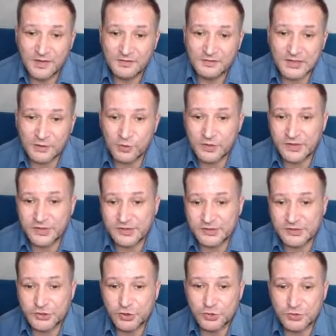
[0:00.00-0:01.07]
Второе,
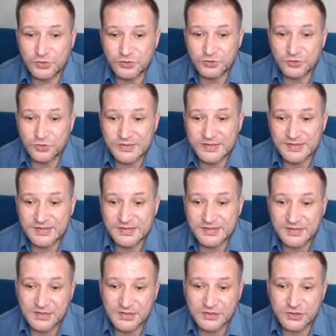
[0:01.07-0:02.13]
что нужно
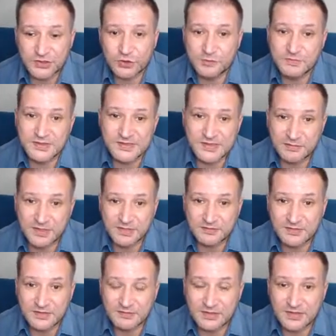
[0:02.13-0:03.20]
делать, чтобы
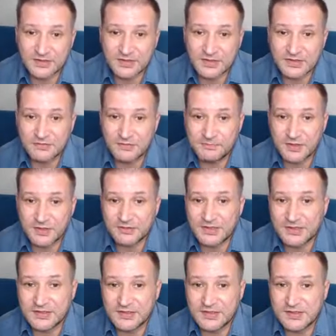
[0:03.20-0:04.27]
зарабатывать в интернете? Во-первых,
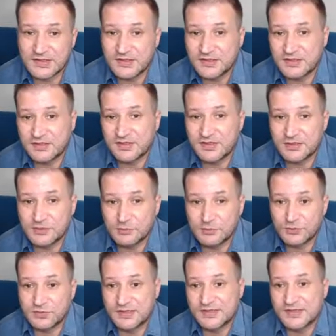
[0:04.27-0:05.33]
отнестись к
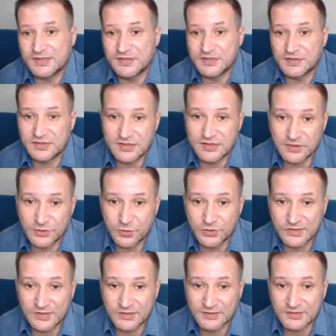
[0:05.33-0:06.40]
этому достаточно
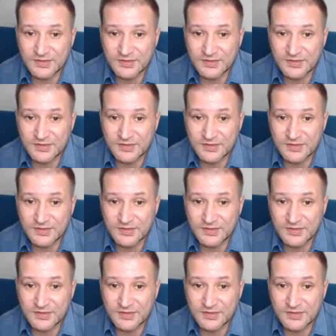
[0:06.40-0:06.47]
серьезно.